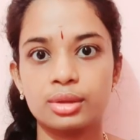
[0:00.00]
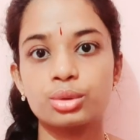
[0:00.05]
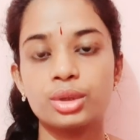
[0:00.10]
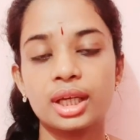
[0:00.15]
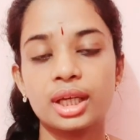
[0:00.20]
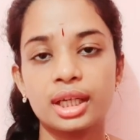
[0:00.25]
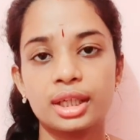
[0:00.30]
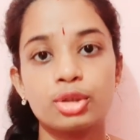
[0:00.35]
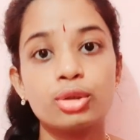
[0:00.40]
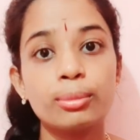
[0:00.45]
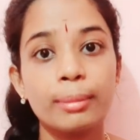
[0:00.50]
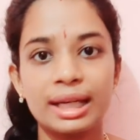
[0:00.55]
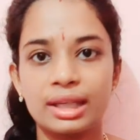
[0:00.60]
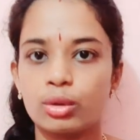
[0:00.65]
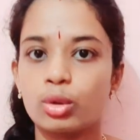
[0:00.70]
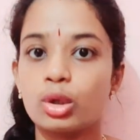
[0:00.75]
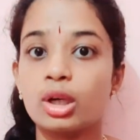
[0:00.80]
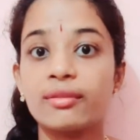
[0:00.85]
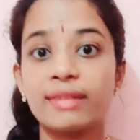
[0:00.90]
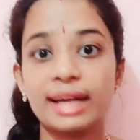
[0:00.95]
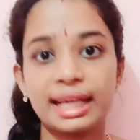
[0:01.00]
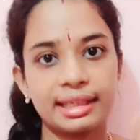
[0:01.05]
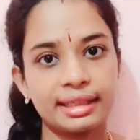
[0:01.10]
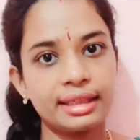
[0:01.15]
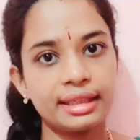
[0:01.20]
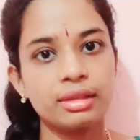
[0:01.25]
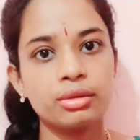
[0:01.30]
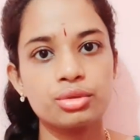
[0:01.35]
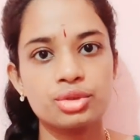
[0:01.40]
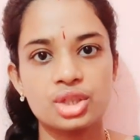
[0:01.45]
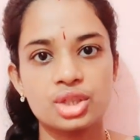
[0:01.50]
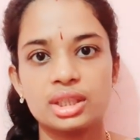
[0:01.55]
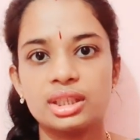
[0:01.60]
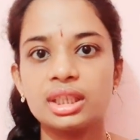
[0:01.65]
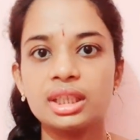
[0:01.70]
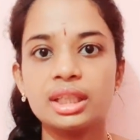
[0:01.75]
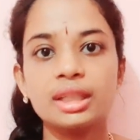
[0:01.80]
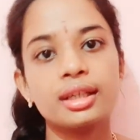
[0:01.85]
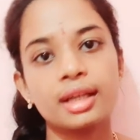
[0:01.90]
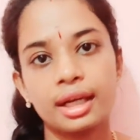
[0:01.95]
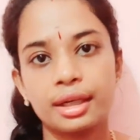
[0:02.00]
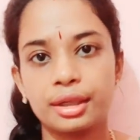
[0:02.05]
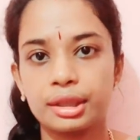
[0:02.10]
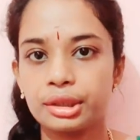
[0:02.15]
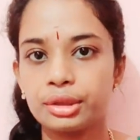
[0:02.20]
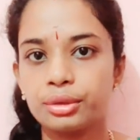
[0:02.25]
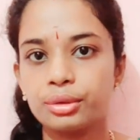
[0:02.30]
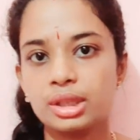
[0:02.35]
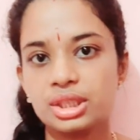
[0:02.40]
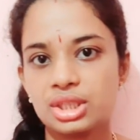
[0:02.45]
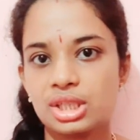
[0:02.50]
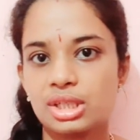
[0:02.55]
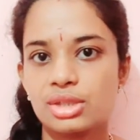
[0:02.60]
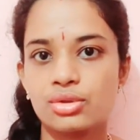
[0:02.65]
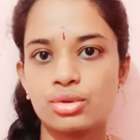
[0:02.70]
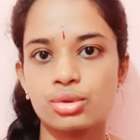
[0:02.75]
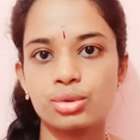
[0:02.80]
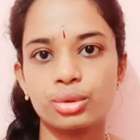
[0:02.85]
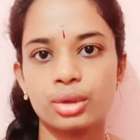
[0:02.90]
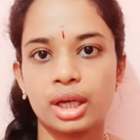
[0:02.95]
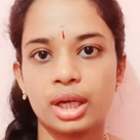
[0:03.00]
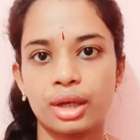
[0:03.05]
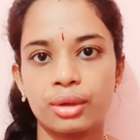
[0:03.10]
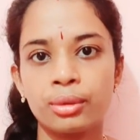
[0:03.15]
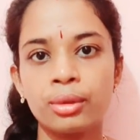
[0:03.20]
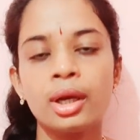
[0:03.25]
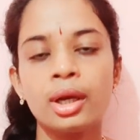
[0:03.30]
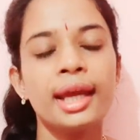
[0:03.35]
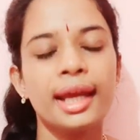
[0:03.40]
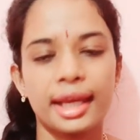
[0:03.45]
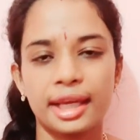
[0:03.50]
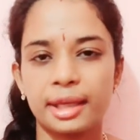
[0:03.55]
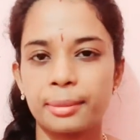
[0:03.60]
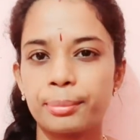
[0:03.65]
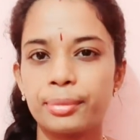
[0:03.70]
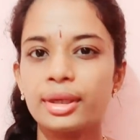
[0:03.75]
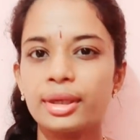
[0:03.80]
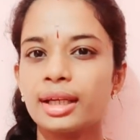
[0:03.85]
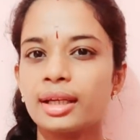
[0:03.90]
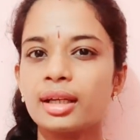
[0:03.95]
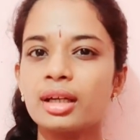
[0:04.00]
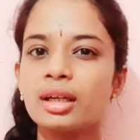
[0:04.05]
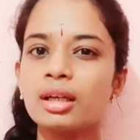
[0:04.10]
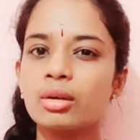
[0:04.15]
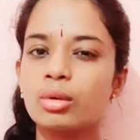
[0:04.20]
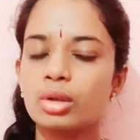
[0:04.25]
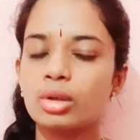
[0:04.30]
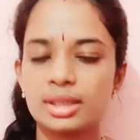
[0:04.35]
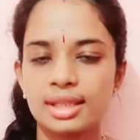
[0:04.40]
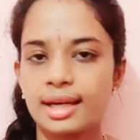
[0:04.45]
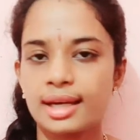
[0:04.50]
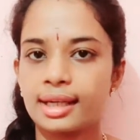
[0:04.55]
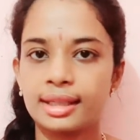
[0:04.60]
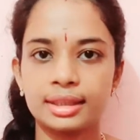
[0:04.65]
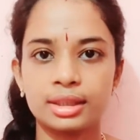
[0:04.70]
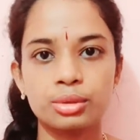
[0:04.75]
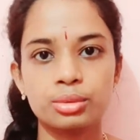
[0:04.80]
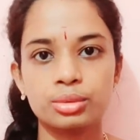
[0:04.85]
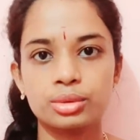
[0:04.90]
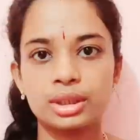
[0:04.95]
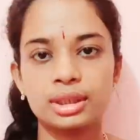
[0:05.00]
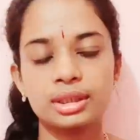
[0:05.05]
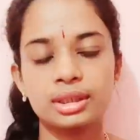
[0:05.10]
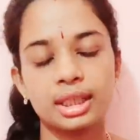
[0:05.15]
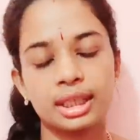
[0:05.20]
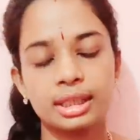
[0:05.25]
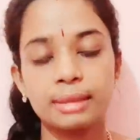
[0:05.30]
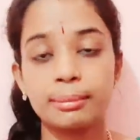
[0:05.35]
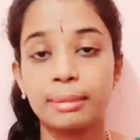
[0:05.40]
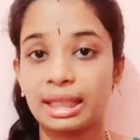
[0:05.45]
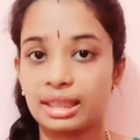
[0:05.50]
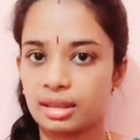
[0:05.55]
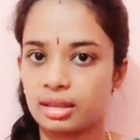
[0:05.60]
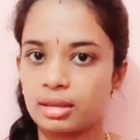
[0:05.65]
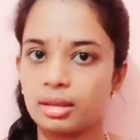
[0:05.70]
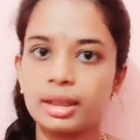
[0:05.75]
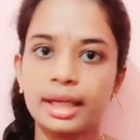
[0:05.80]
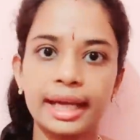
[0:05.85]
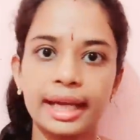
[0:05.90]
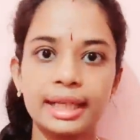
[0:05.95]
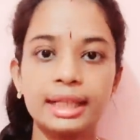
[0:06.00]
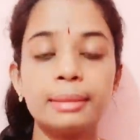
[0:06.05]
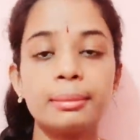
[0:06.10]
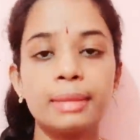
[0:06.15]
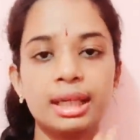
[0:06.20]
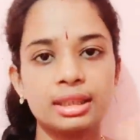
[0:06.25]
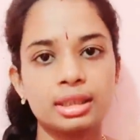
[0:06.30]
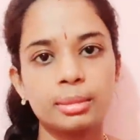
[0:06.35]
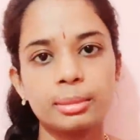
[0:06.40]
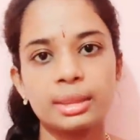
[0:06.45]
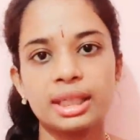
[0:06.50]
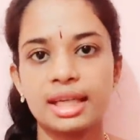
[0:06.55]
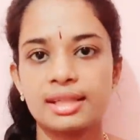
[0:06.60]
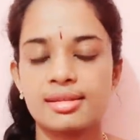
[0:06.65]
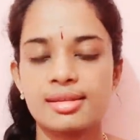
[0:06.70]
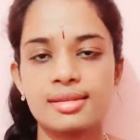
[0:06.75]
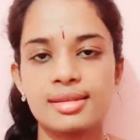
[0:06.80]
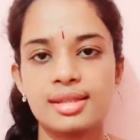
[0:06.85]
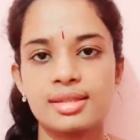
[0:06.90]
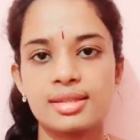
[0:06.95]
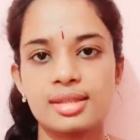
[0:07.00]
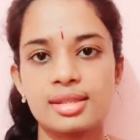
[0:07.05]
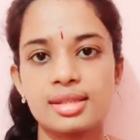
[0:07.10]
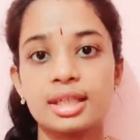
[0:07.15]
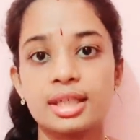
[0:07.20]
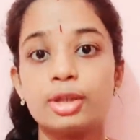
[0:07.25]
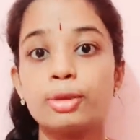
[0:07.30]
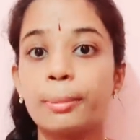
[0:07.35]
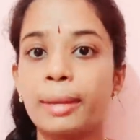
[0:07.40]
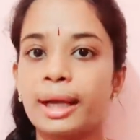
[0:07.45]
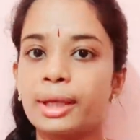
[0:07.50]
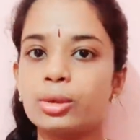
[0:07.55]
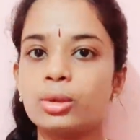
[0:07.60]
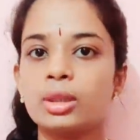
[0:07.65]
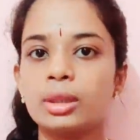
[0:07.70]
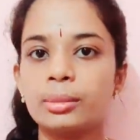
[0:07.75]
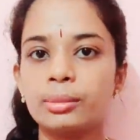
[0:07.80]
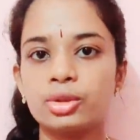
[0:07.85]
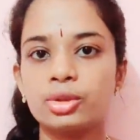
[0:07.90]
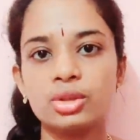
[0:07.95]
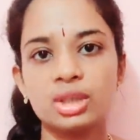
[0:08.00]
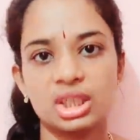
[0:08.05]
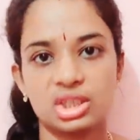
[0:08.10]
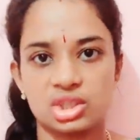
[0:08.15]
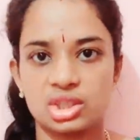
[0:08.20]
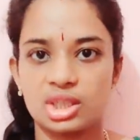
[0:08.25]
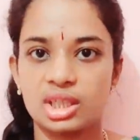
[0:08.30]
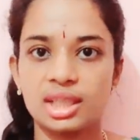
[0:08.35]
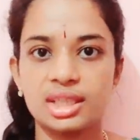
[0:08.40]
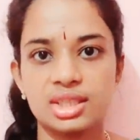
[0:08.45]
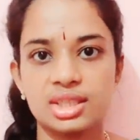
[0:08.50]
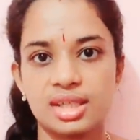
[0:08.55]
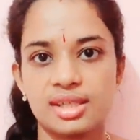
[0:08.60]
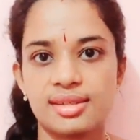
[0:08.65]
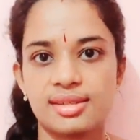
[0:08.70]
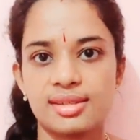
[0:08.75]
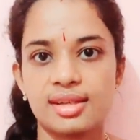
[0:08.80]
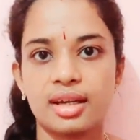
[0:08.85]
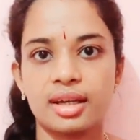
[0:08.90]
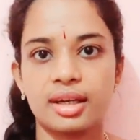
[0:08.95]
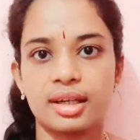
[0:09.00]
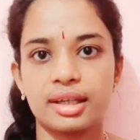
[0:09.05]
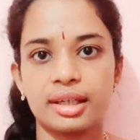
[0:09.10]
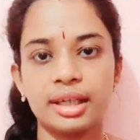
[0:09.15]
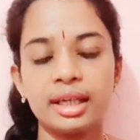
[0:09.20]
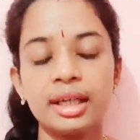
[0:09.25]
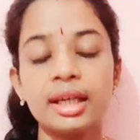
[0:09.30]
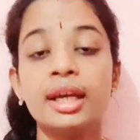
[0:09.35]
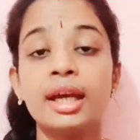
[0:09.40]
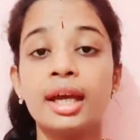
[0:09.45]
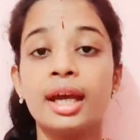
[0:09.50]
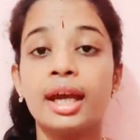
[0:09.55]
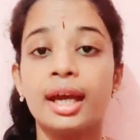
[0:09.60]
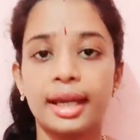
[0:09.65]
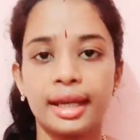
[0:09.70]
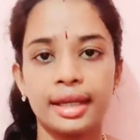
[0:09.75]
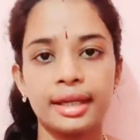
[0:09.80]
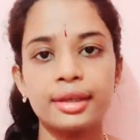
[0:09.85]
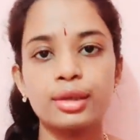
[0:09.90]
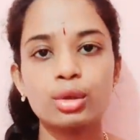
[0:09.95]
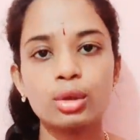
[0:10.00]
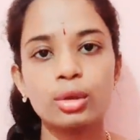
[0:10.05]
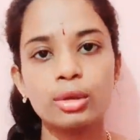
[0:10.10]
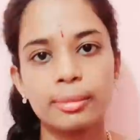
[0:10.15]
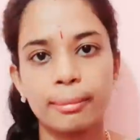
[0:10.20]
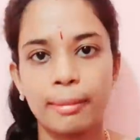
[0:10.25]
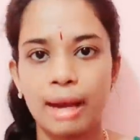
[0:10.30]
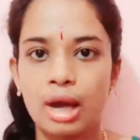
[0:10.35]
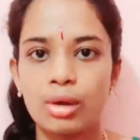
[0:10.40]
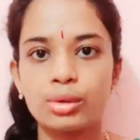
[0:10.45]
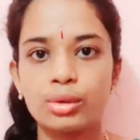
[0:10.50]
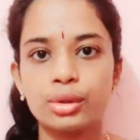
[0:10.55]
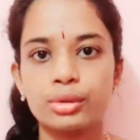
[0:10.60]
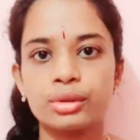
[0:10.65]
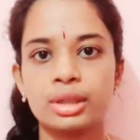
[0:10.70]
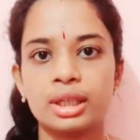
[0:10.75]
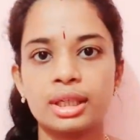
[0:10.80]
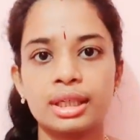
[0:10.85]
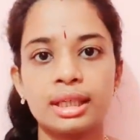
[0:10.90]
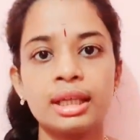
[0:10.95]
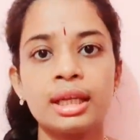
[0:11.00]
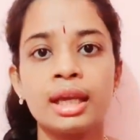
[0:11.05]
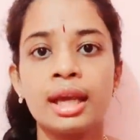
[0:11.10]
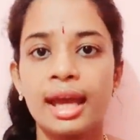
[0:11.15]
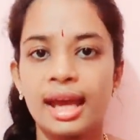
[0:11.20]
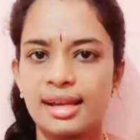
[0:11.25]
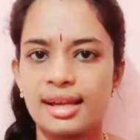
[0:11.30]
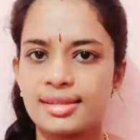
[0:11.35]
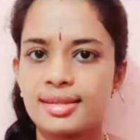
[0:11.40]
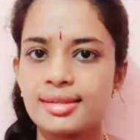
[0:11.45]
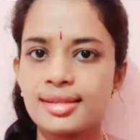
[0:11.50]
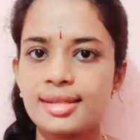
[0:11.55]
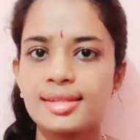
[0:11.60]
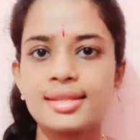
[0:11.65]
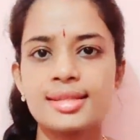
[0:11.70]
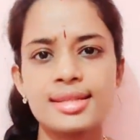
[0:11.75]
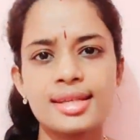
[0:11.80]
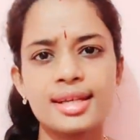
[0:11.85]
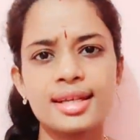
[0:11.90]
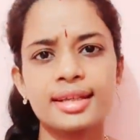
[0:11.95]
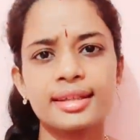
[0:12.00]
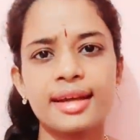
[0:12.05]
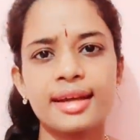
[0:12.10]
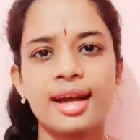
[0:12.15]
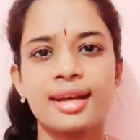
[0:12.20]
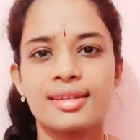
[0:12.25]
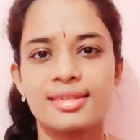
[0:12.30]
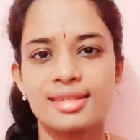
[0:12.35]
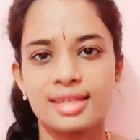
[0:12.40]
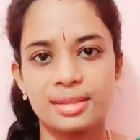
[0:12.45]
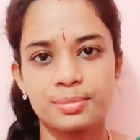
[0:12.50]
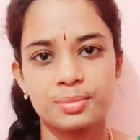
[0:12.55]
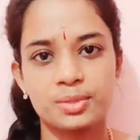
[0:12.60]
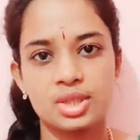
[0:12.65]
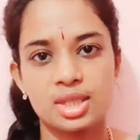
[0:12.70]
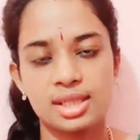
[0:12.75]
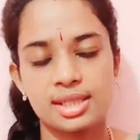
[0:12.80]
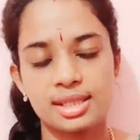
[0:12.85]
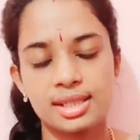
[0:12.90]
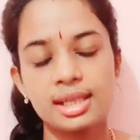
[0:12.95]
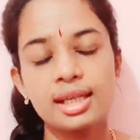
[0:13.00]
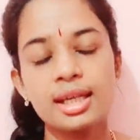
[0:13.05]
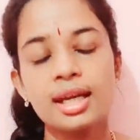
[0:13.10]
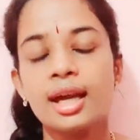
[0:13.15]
కుదరలేదు బట్ ఒక వన్ ఇయర్ నుంచి అయితే నేను కంటిన్యూగా చేస్తూ ఉన్నాను ఎప్పుడన్నా ఒకసారి అయితే కుదరదు కానీ బట్ డైలీ మాత్రం ఈ ఎక్సర్సైజెస్ నేను పడుకునే ముందు ఖచ్చితంగా చేస్తానండి హెయిర్ గ్రోత్ బాగుంటుందండి ఏ కదా అని స్కిప్ చేస్తే